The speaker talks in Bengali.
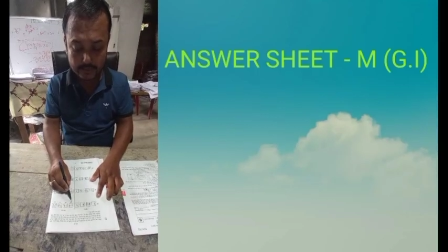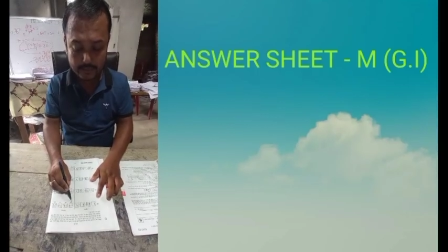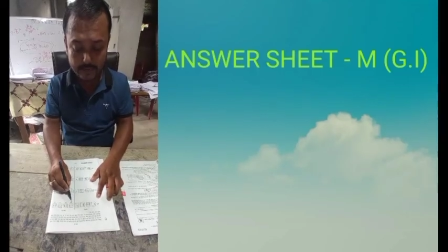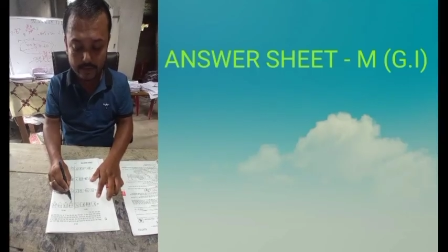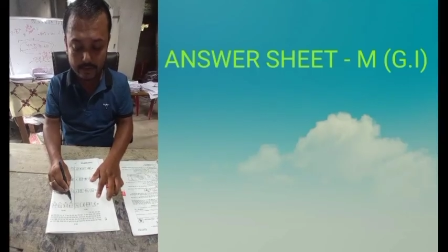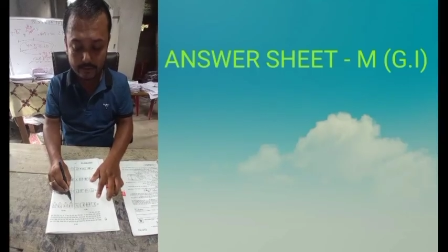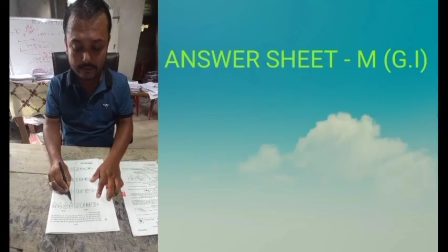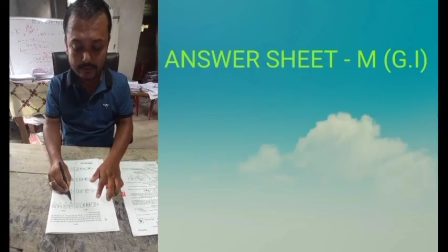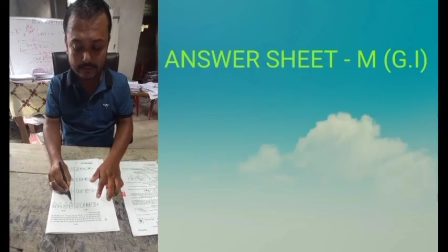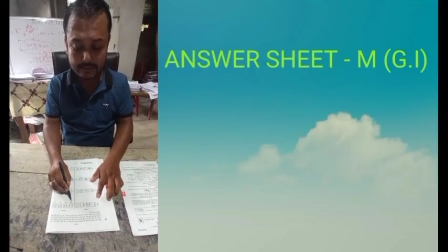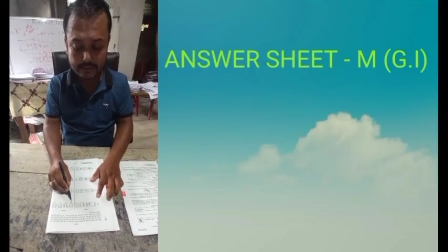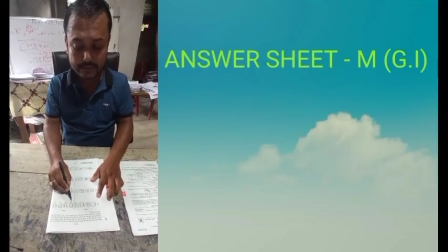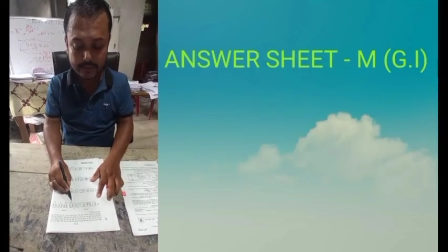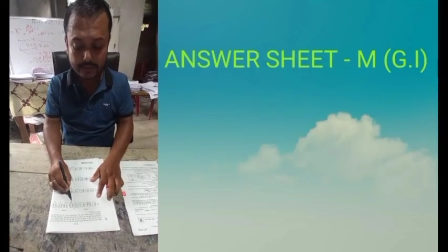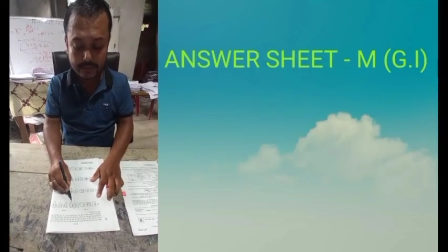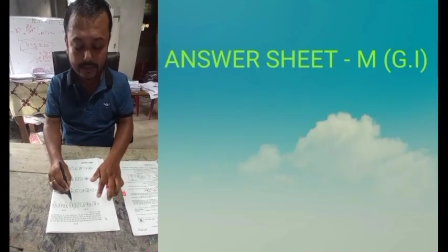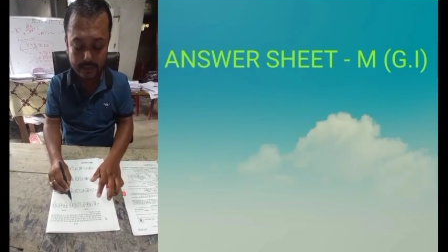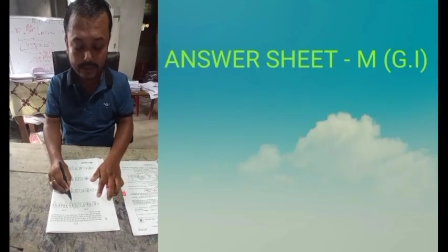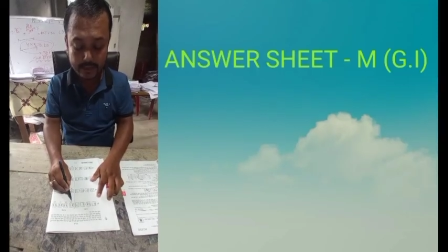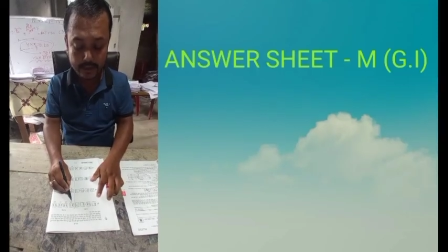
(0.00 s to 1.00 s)
তার রায় রয়েছে
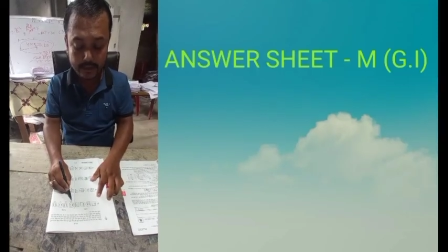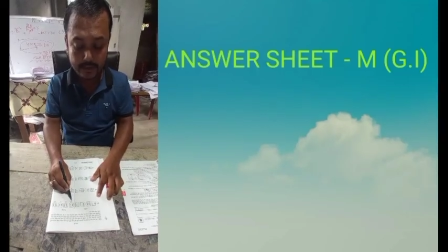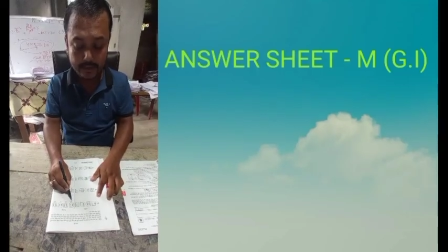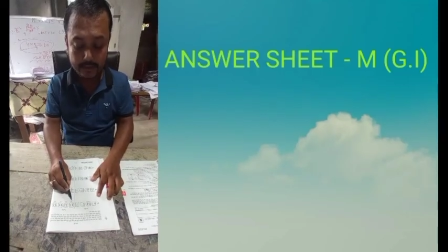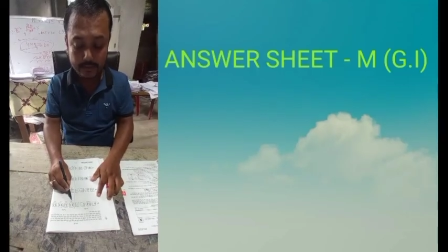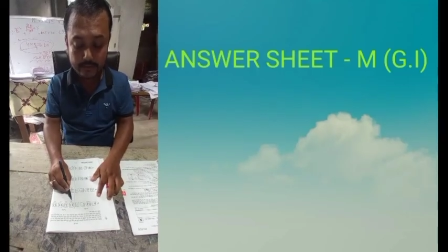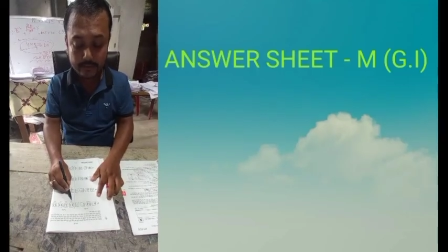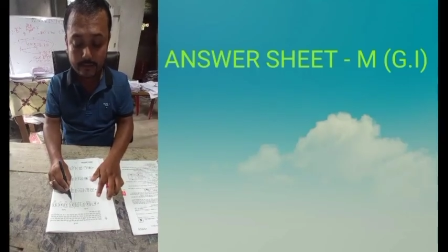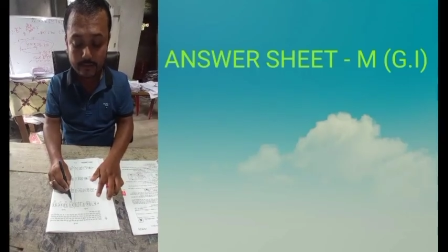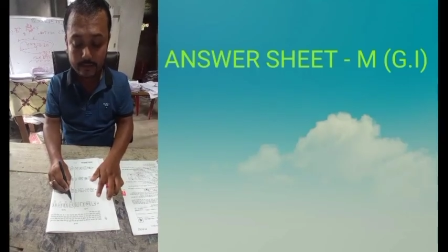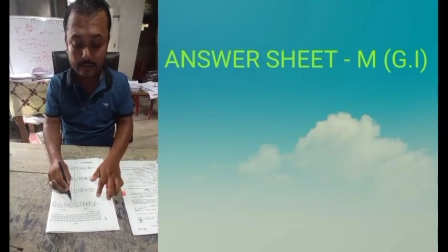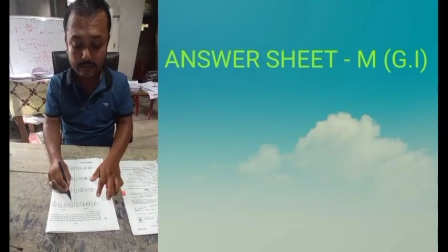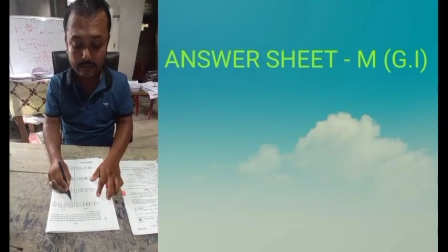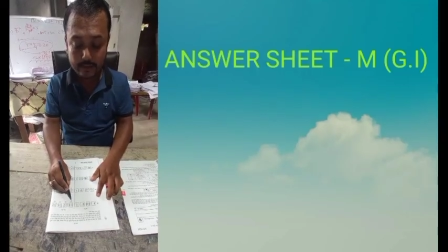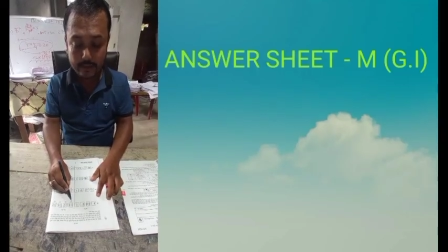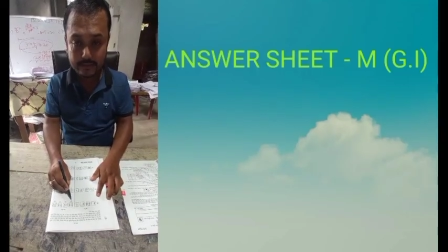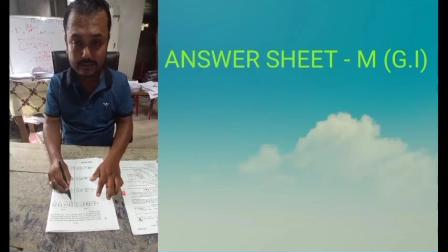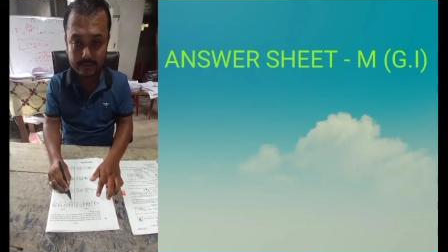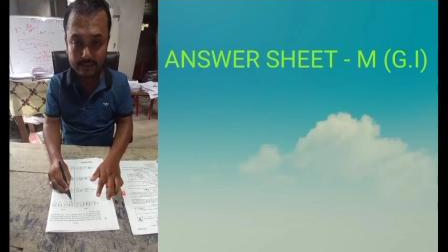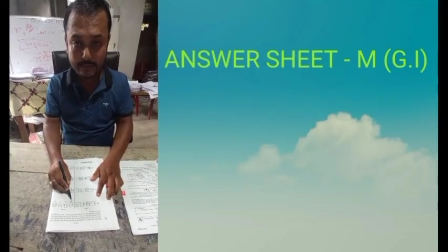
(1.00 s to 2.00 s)
এ
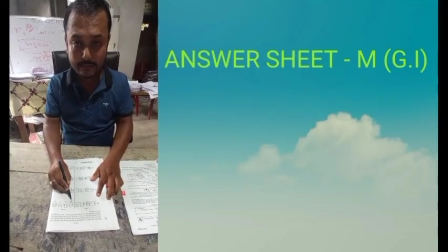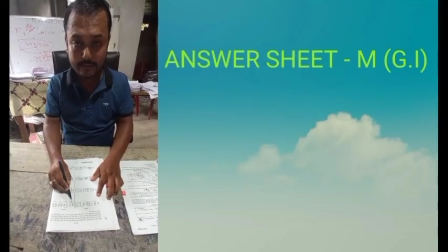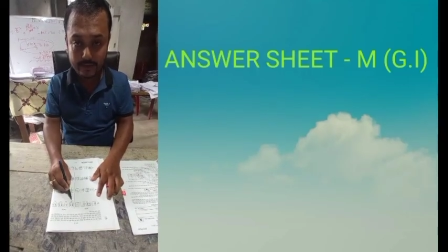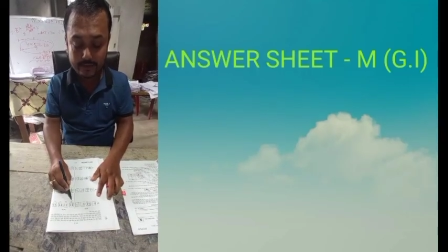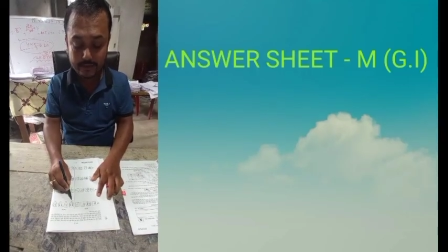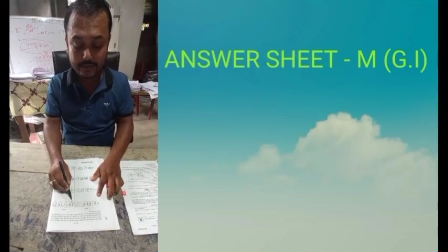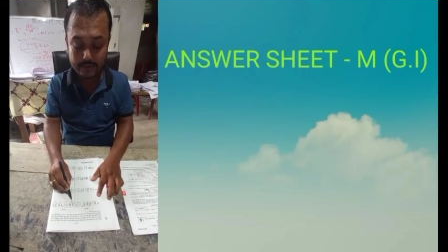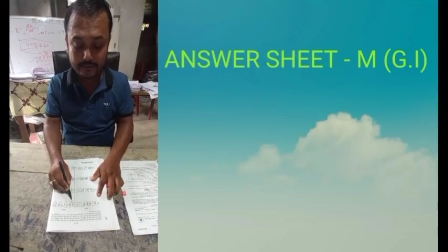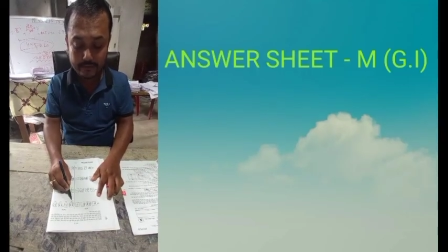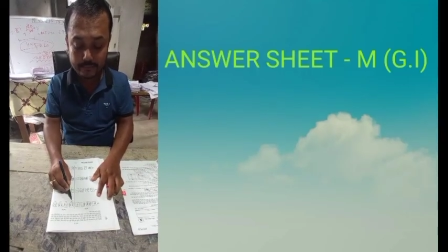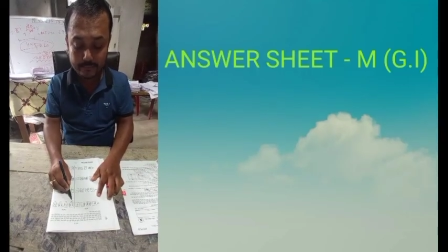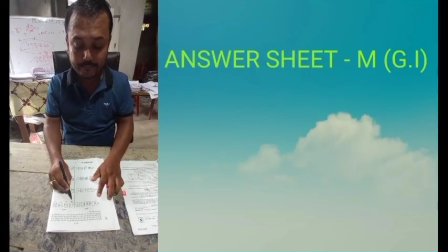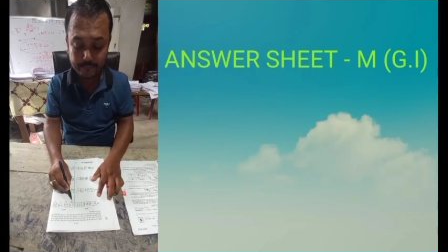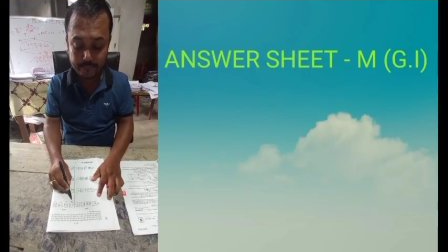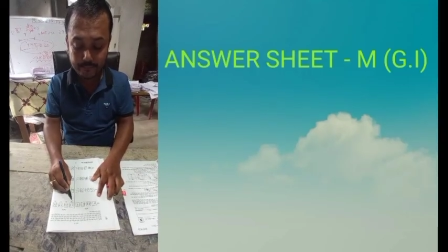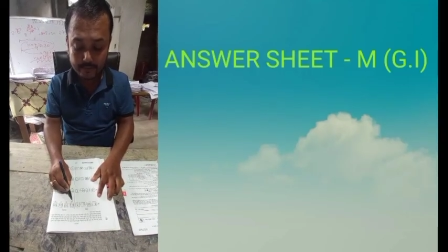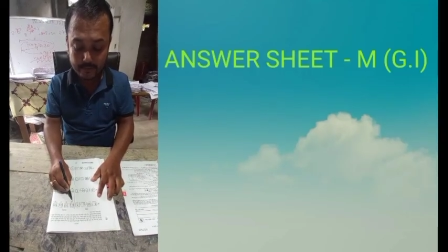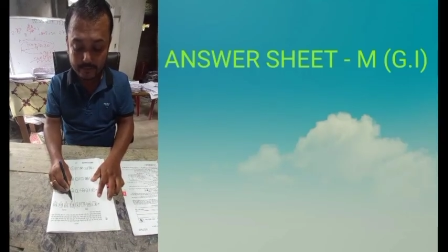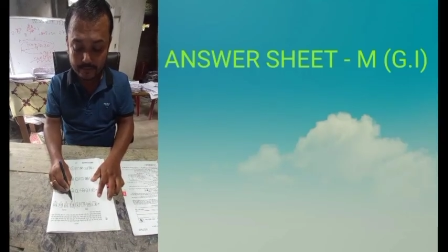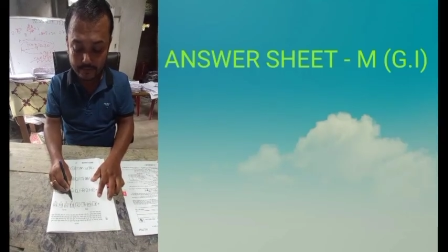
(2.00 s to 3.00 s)
এ সেভেন্টিন
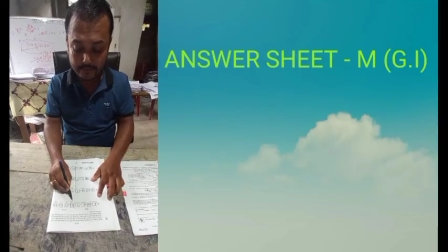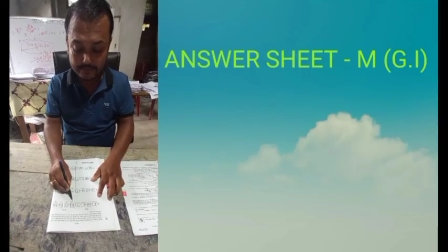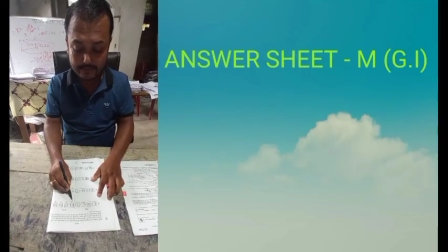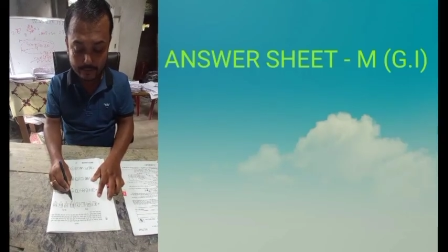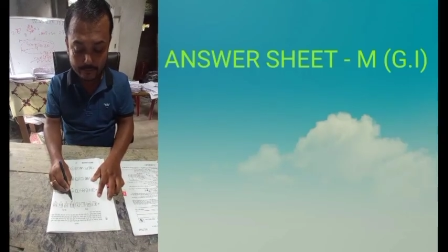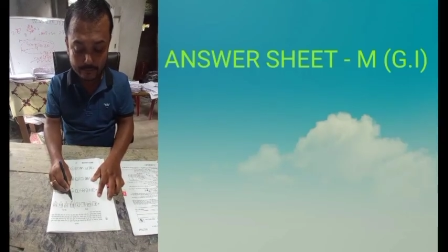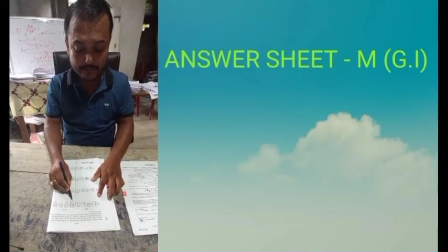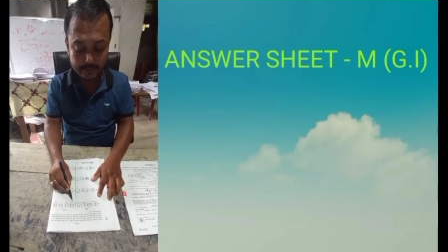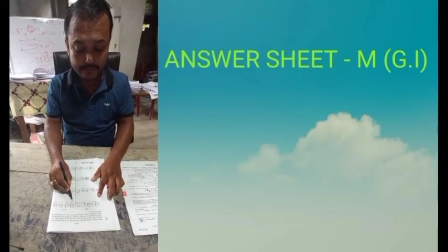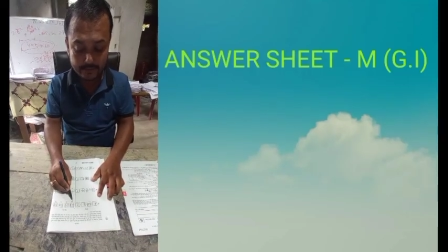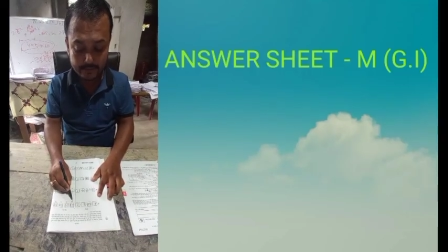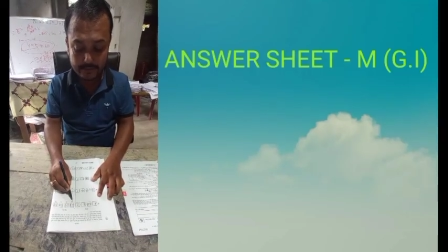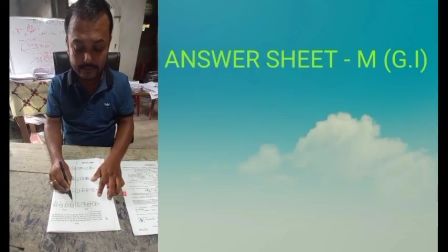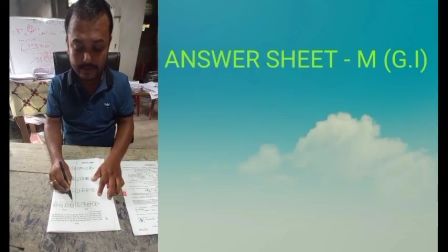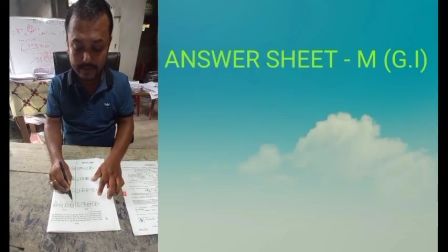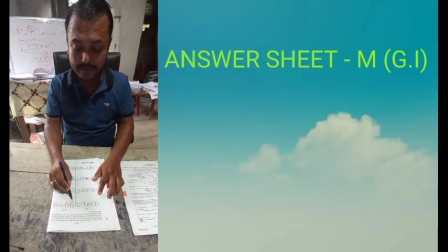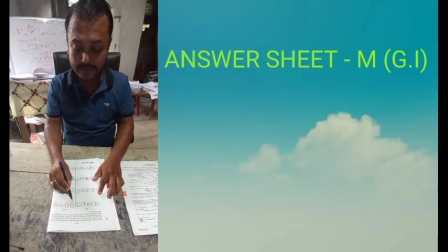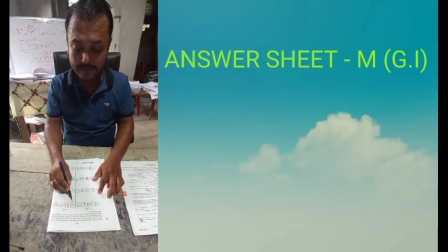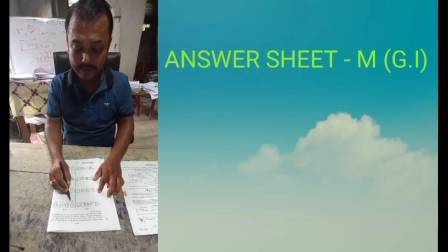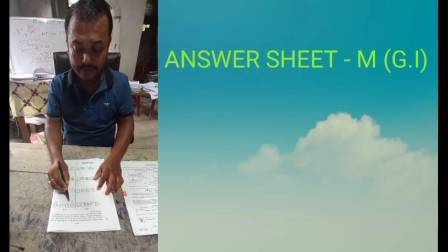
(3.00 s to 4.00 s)
এ সেভেন্টিনের
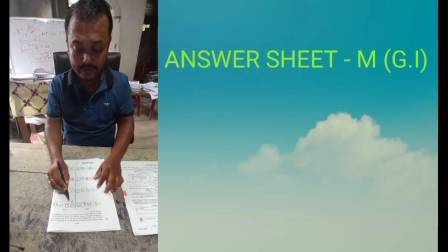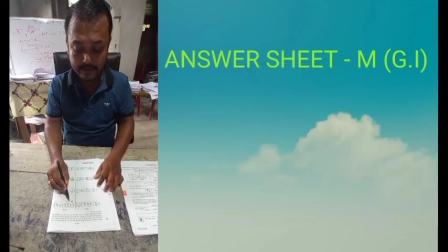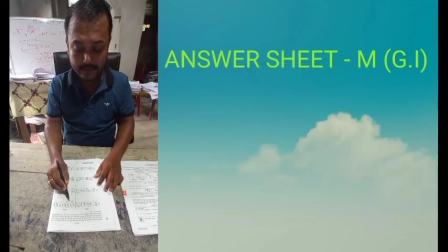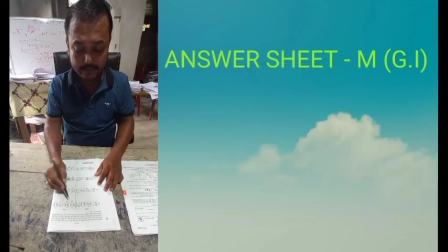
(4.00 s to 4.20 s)
এ